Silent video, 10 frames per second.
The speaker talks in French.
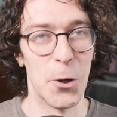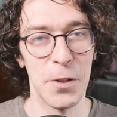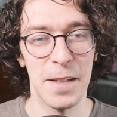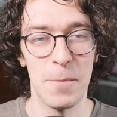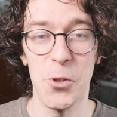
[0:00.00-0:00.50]

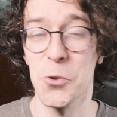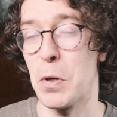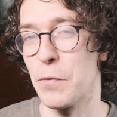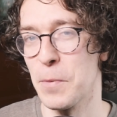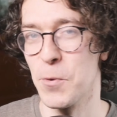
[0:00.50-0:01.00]
Alors honnêtement, je
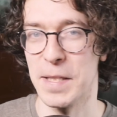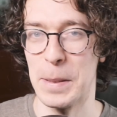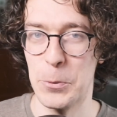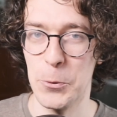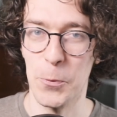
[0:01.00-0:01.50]
dois avouer que moi
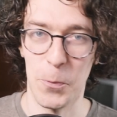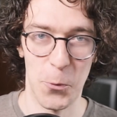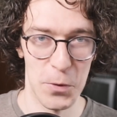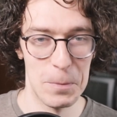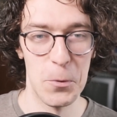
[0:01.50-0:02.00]
c'est un peu
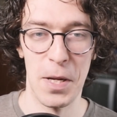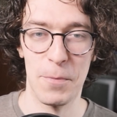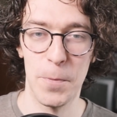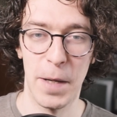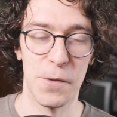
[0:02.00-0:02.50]
mon type de
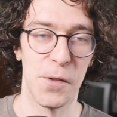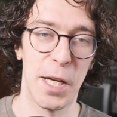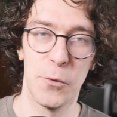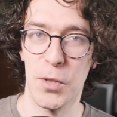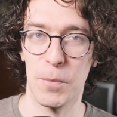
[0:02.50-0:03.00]
labo
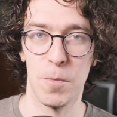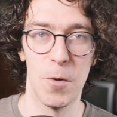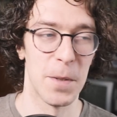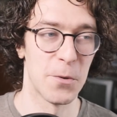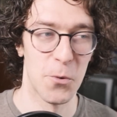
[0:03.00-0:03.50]
préféré, tout
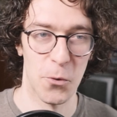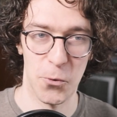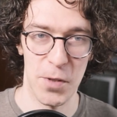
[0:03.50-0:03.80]
simplement parce que quand